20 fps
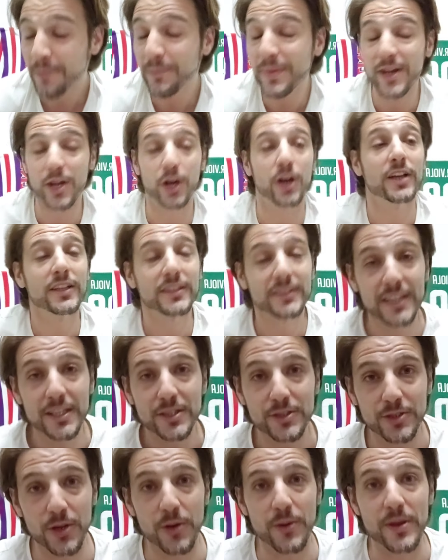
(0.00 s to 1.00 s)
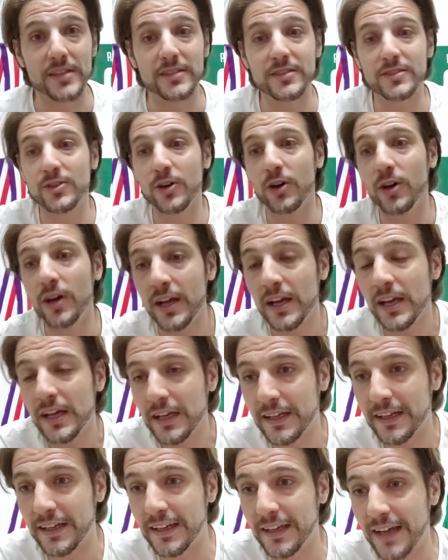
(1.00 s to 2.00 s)
però, detto questo,
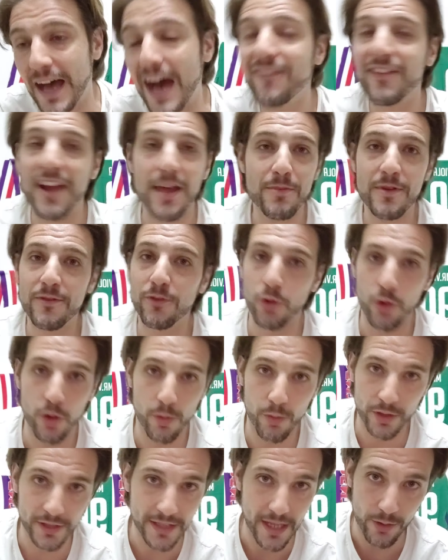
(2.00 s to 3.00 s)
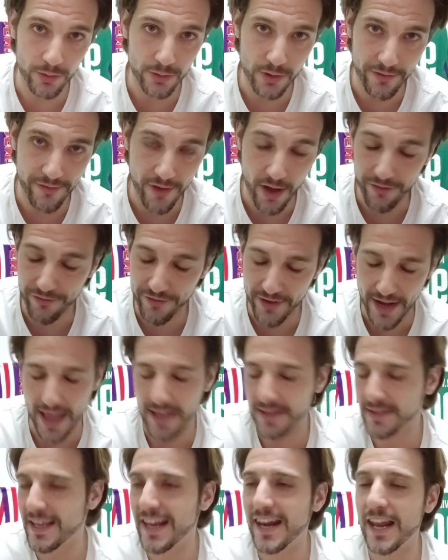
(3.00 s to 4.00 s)
eh, avrebbe voluto portare un trofeo a
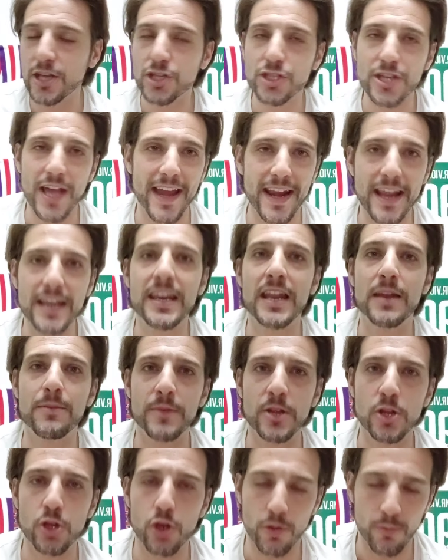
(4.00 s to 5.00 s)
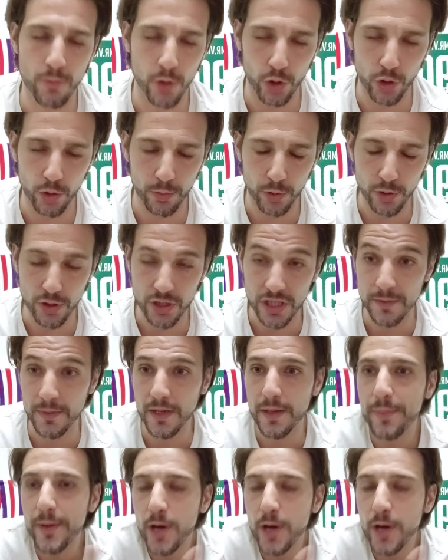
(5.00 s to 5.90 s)
Firenze e lasciare nel miglior modo possibile.